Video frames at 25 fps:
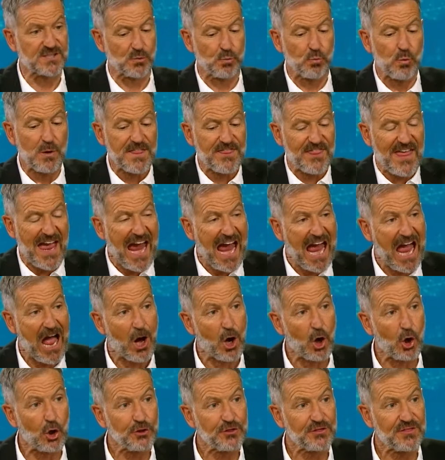retuvo
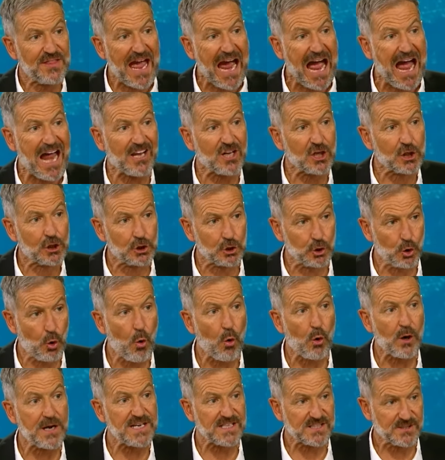esa
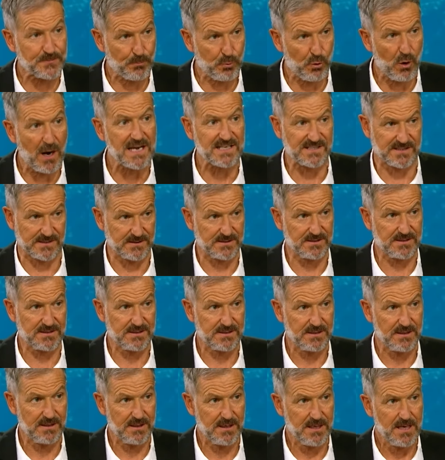presencia gloriosa